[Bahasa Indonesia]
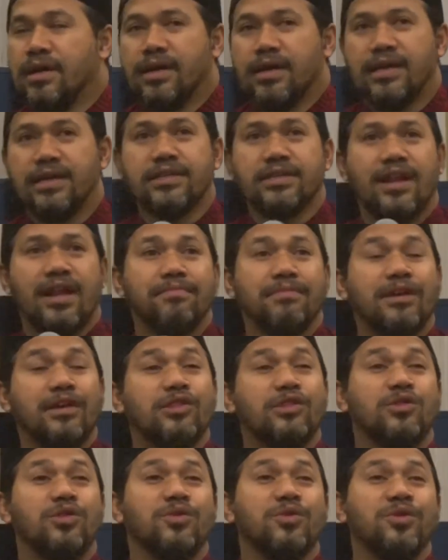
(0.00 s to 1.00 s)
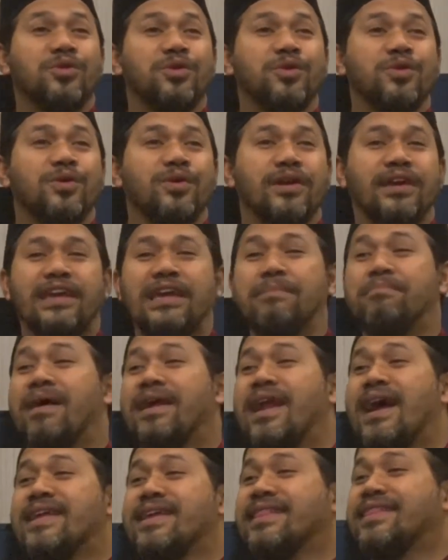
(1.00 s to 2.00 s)
Islam itu
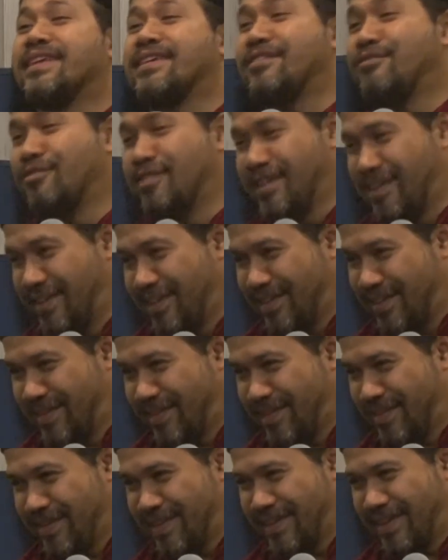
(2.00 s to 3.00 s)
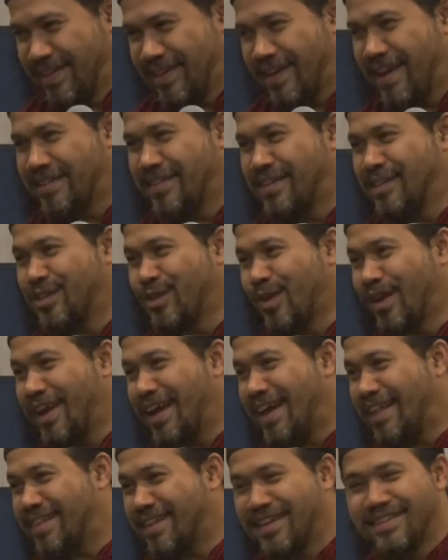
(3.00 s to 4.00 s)
ibadahnya tekun. Rajin
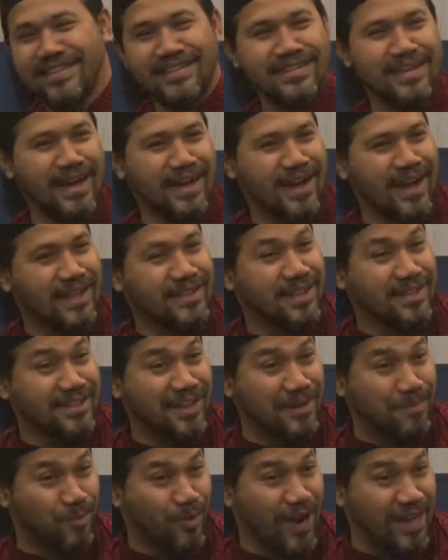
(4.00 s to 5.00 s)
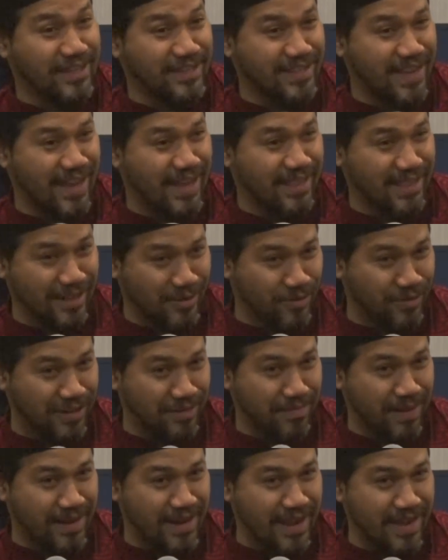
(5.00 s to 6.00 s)
sholat, rajin zakat, rajin puasa, tekun
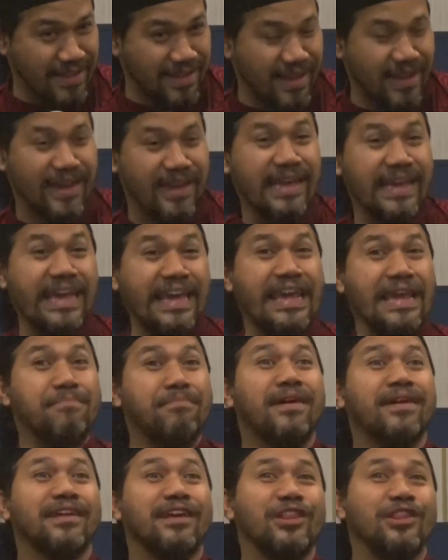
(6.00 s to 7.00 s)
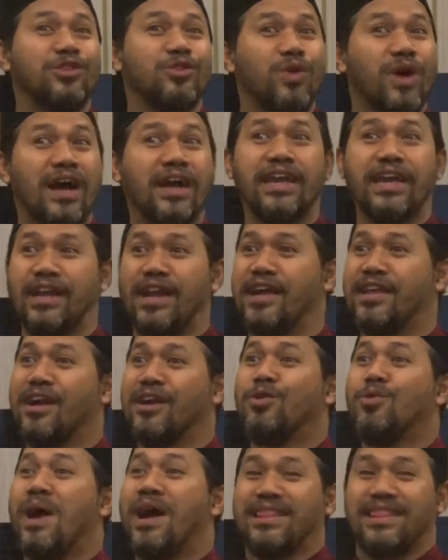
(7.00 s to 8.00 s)
ibadahnya. Iman itu akidahnya
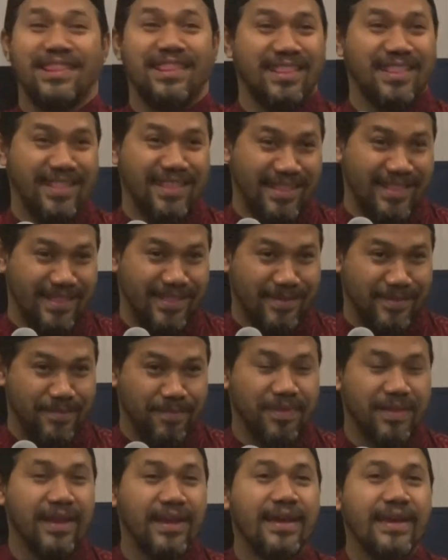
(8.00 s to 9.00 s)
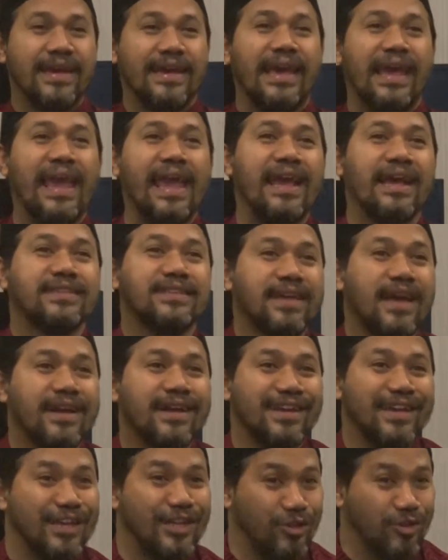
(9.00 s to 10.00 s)
kuat.
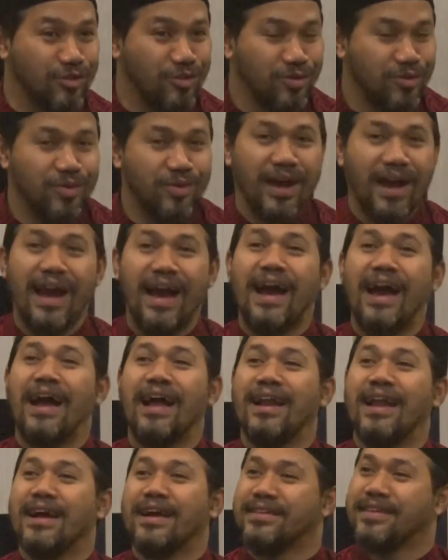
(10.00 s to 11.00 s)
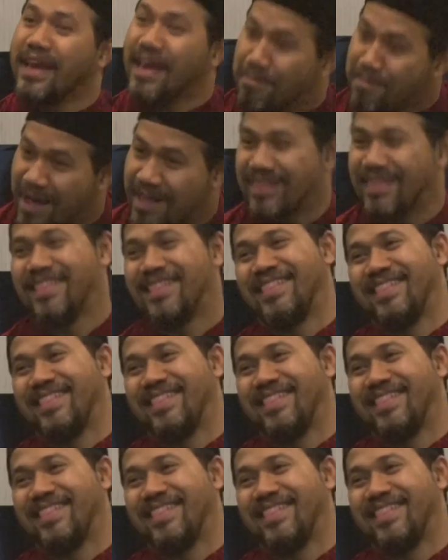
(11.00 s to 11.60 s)
Ihsan itu ahlaknya hebat.